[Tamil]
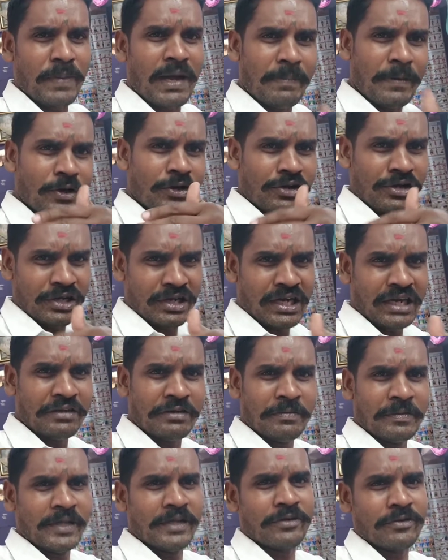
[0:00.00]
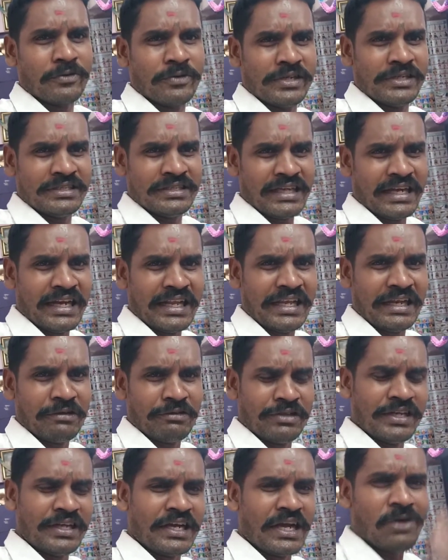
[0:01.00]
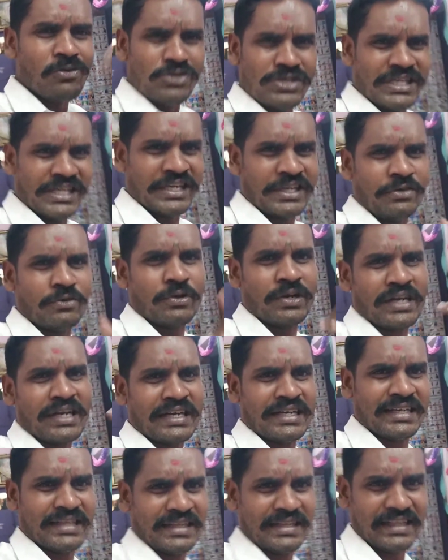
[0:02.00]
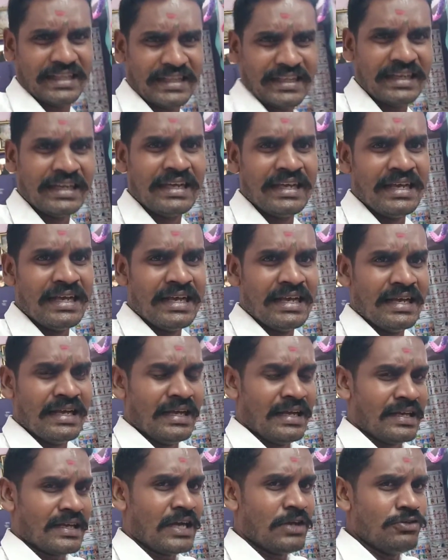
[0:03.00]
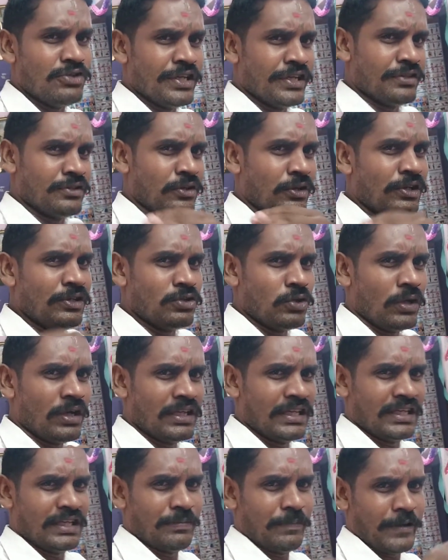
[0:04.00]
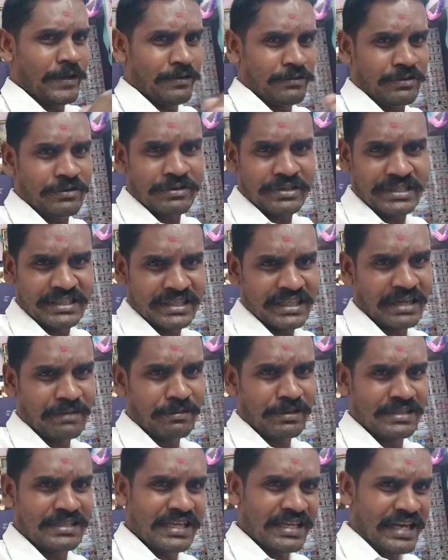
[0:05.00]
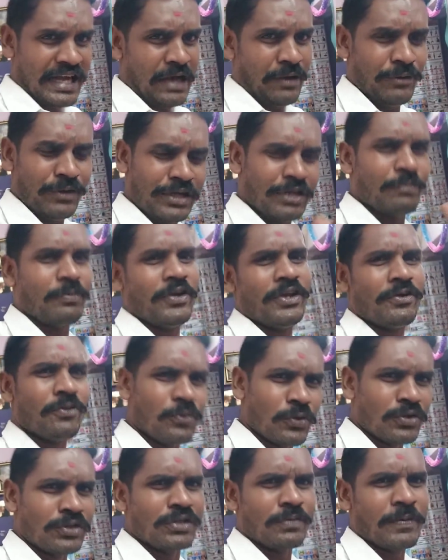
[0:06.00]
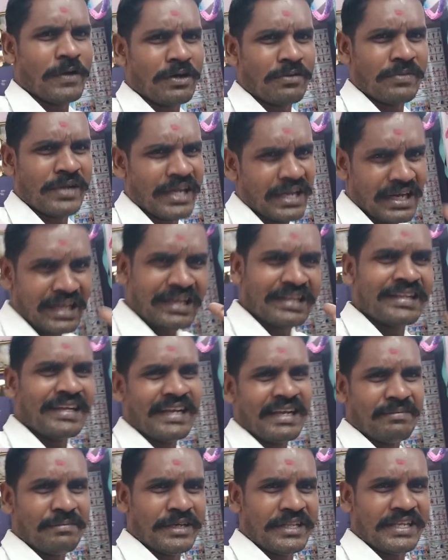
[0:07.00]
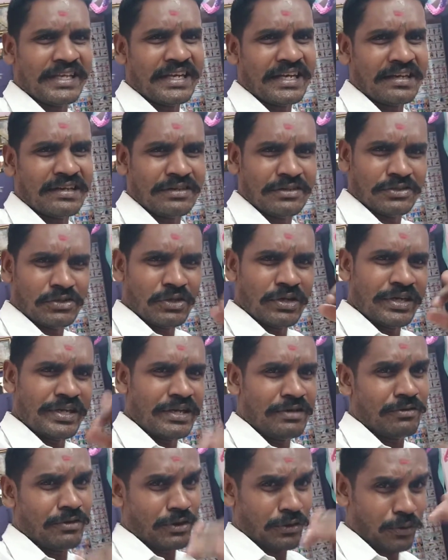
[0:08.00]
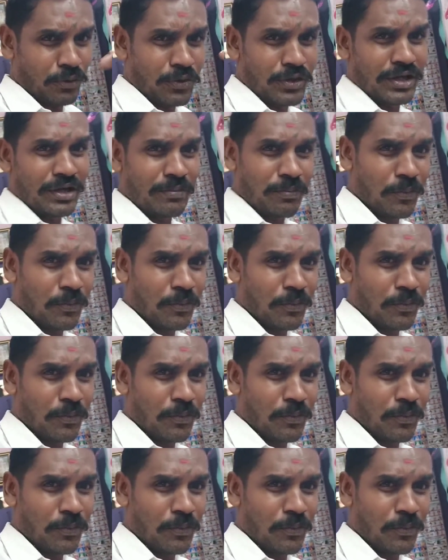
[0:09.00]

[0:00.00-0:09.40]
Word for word: பாப்பாவுடி டு காட்டுமன்னார்குடி சாலையில் வந்து கௌசிக்குன்னு ஒரு கடை இருந்தது கௌசிக்குன்னு சொல்லி சோழர் பையன் வந்து வச்சிருந்தாப்புல சரி அவர்கிட்ட போய் கொடுத்து பார்க்கமா எல்லாரும் தான் ஏமாத்திட்டாங்கன்னு சொல்லிட்டு அவர்கிட்ட கொடுக்க